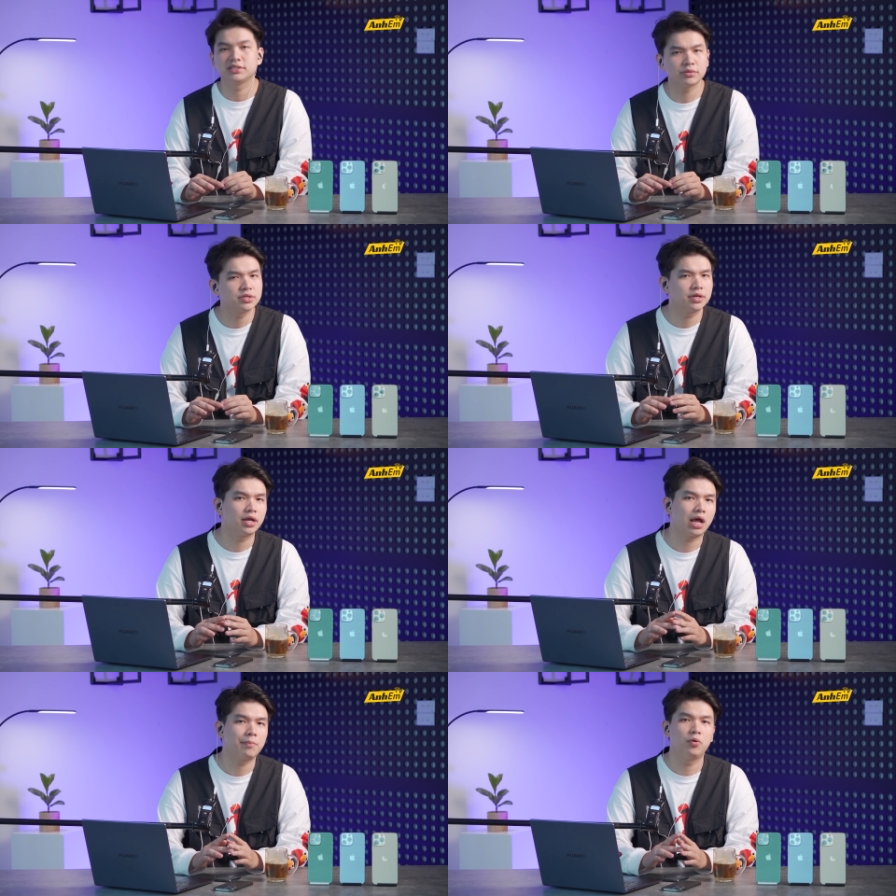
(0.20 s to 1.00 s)
Trong sự
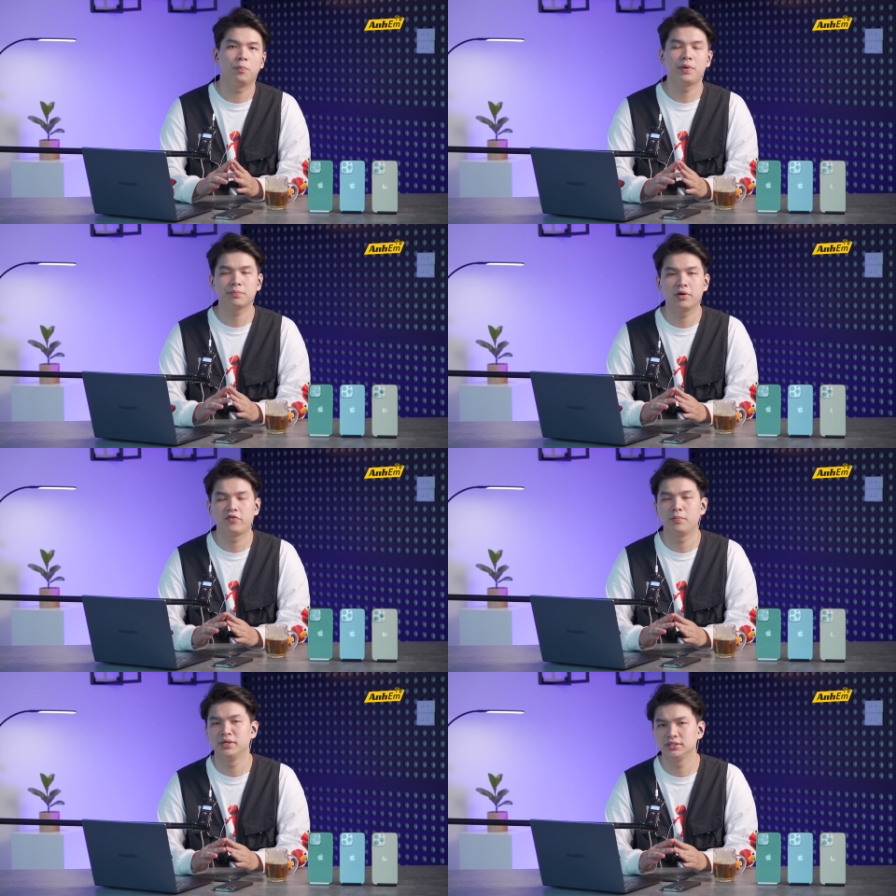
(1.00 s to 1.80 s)
kiện Apple Peak
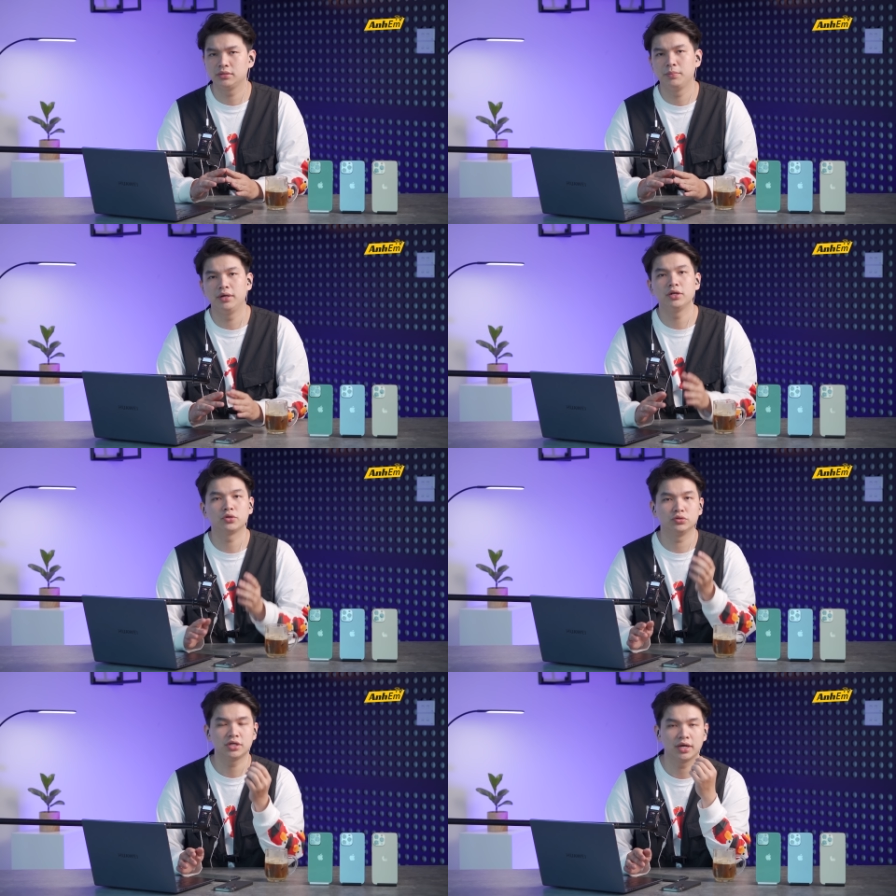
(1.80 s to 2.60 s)
Performance mới
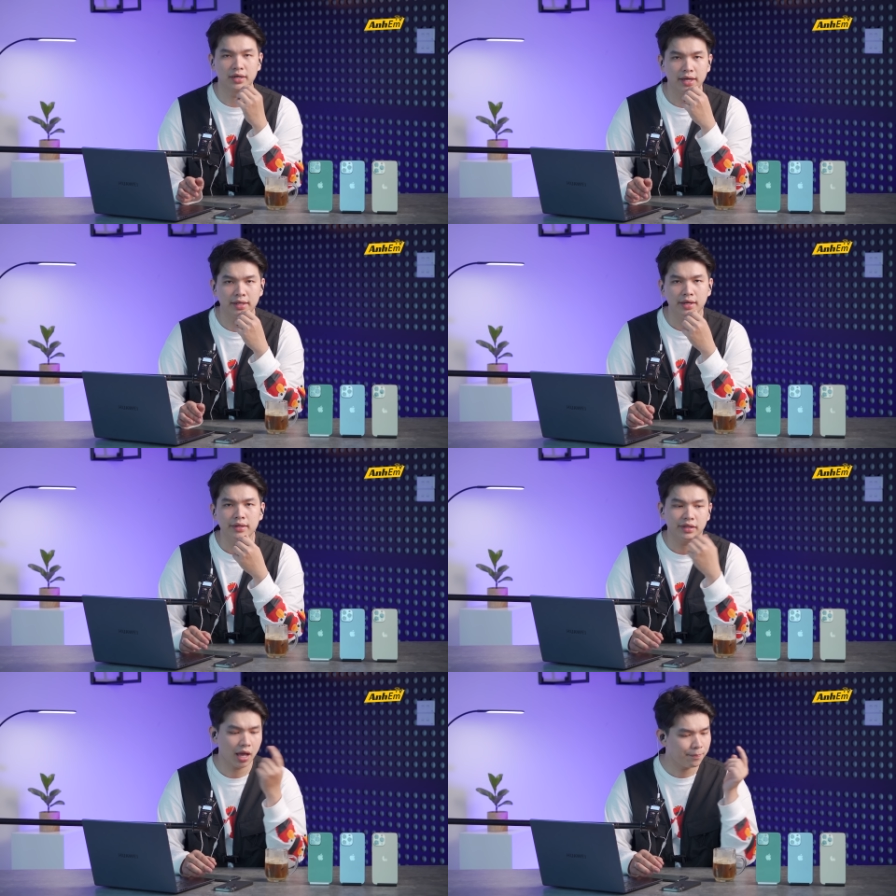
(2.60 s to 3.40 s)
được tổ chức gần đây,
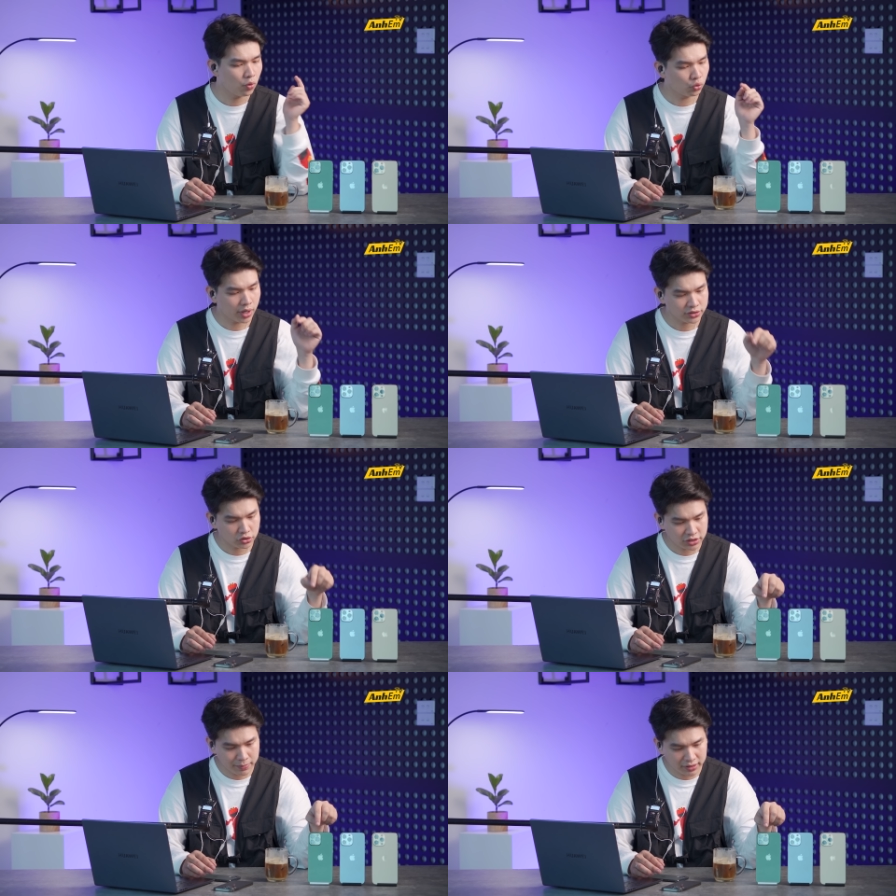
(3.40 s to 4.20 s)
thì Apple đã
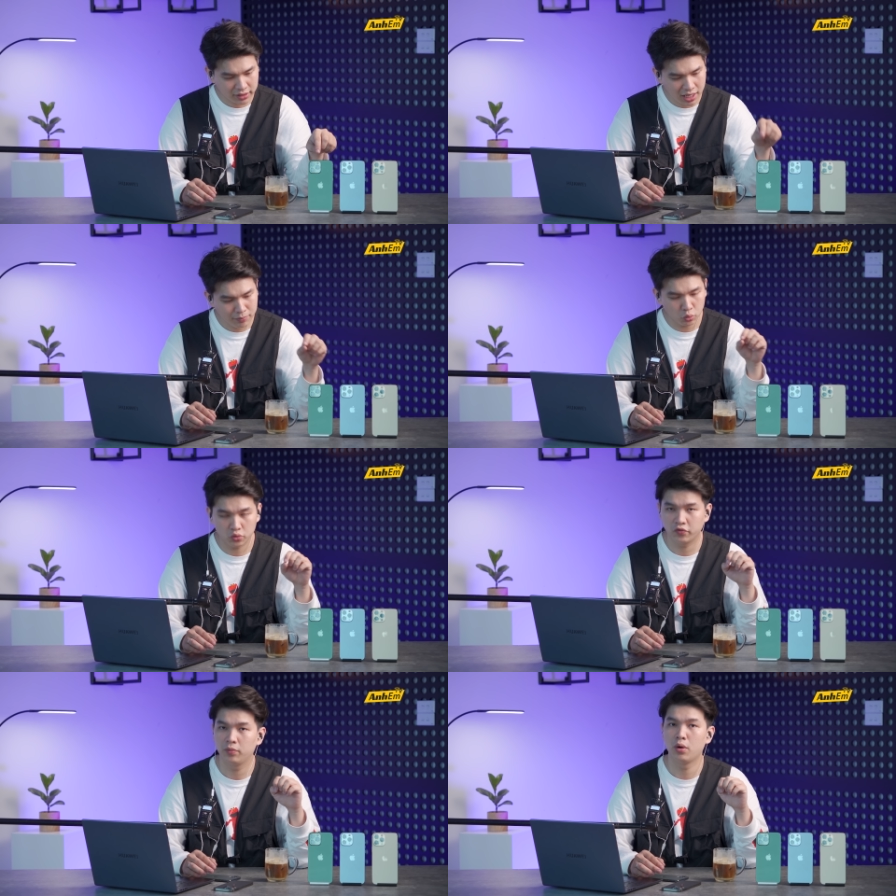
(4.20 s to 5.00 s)
cho ra mắt thêm
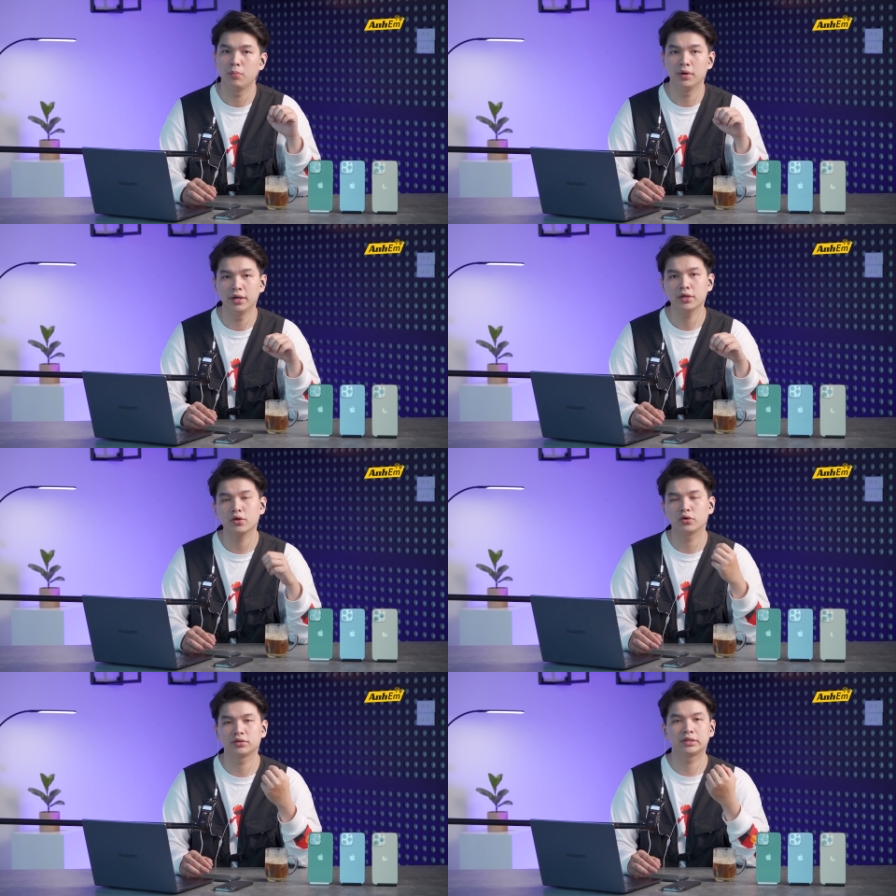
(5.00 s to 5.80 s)
một phối màu mới
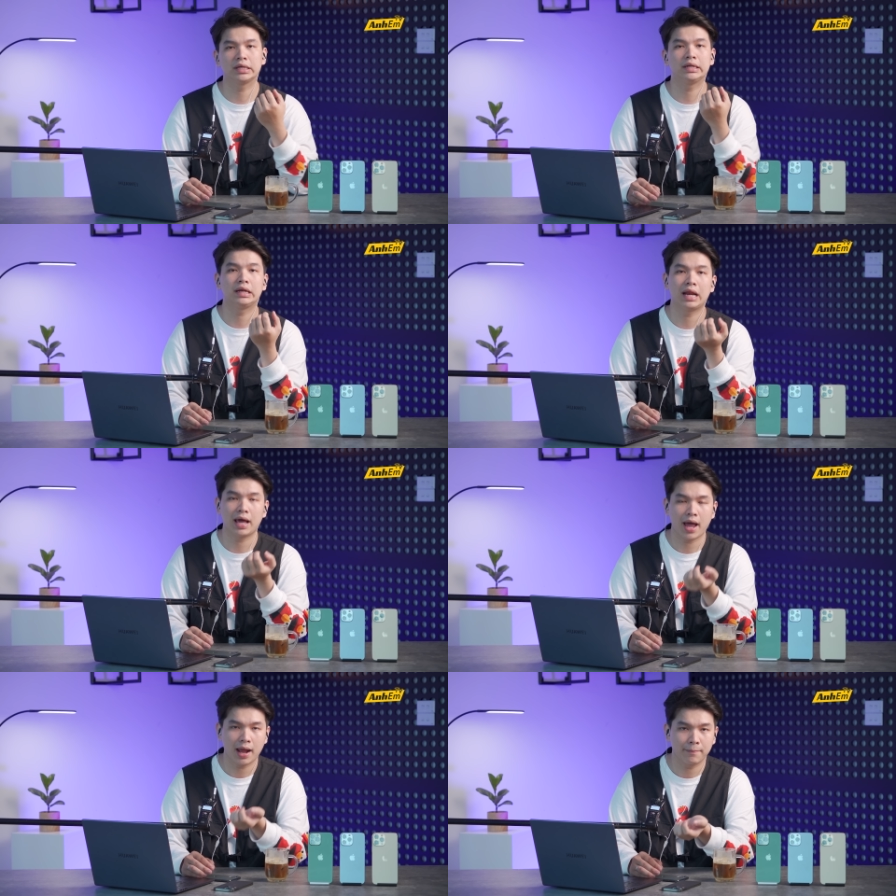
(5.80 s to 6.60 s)
có tên
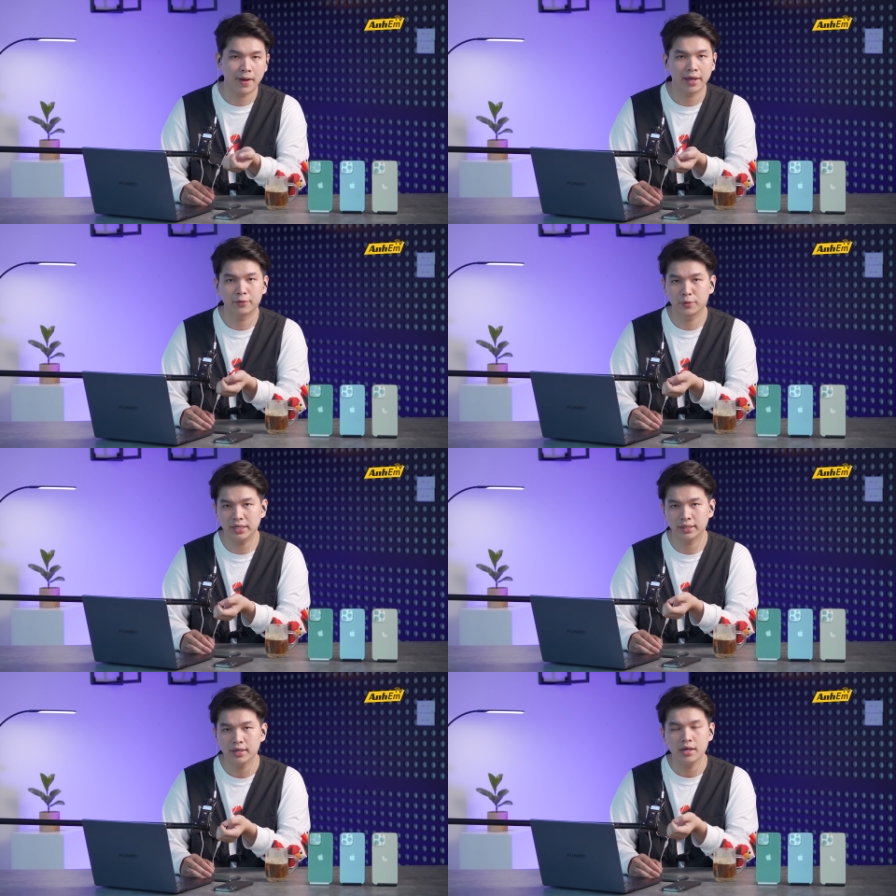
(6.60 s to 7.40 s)
là Alpine Green,